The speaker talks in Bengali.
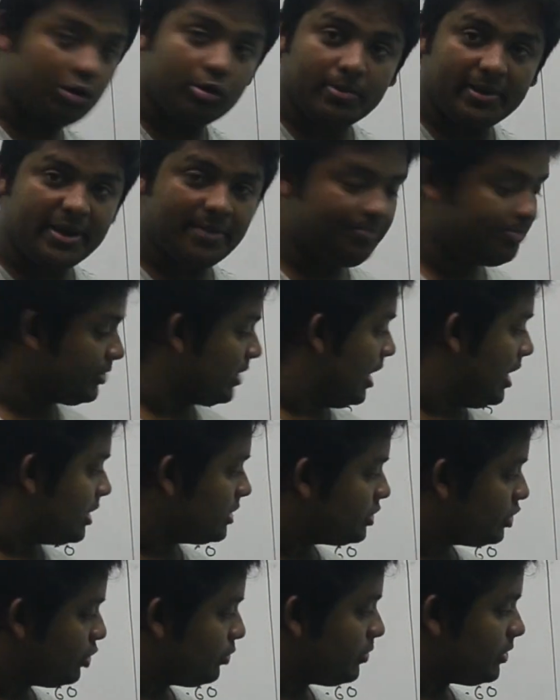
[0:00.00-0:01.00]
হবে
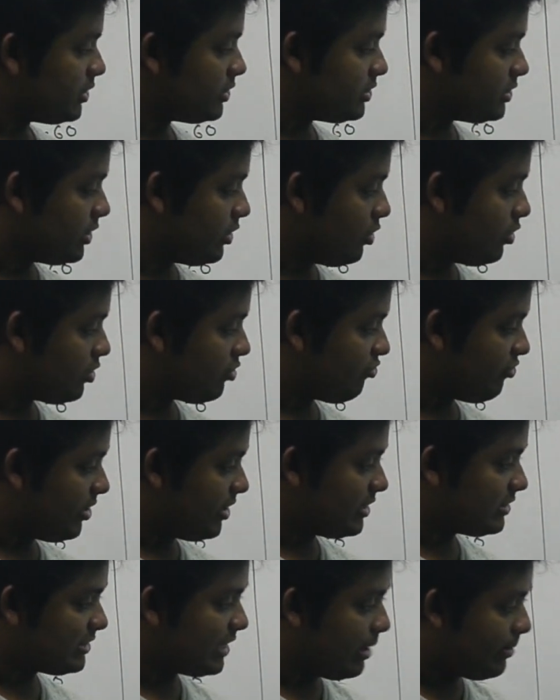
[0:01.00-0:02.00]
জিরো পয়েন্ট জিরো থ্রি
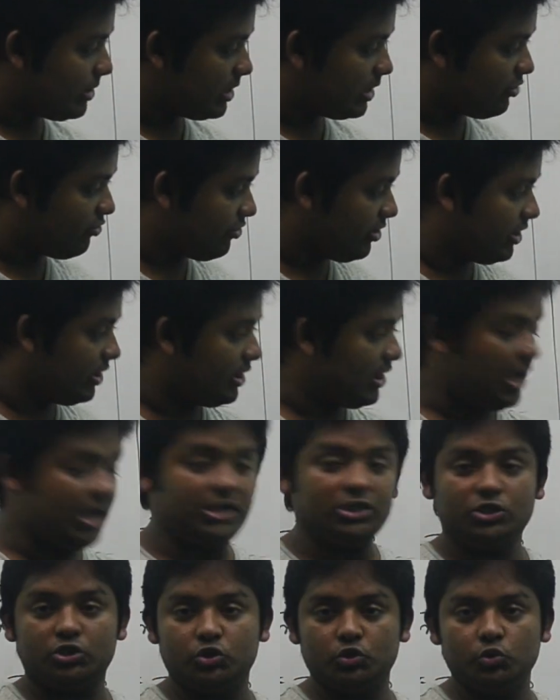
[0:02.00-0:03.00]
সেভেন থ্রি
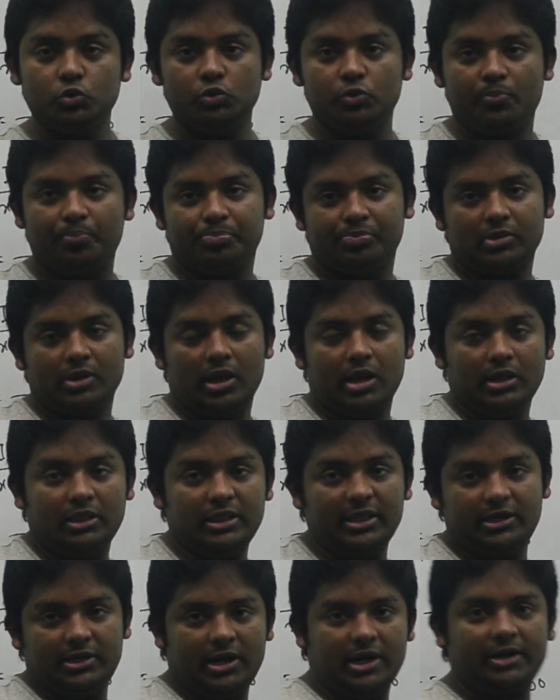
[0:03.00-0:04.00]
নাইন টু
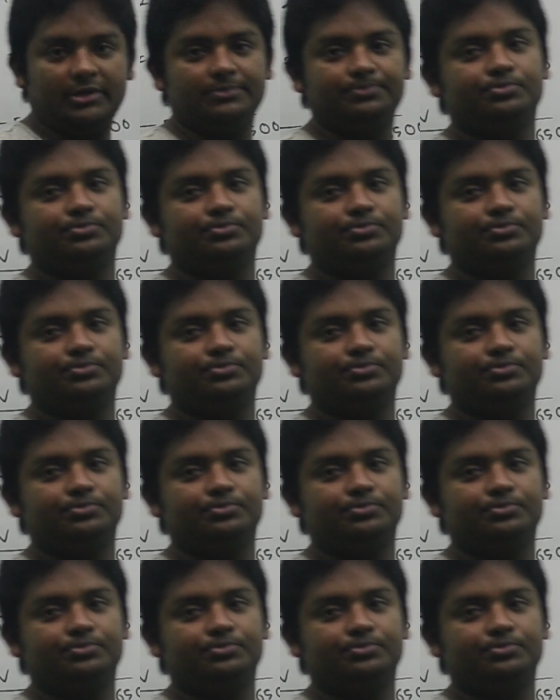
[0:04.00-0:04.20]
লিটার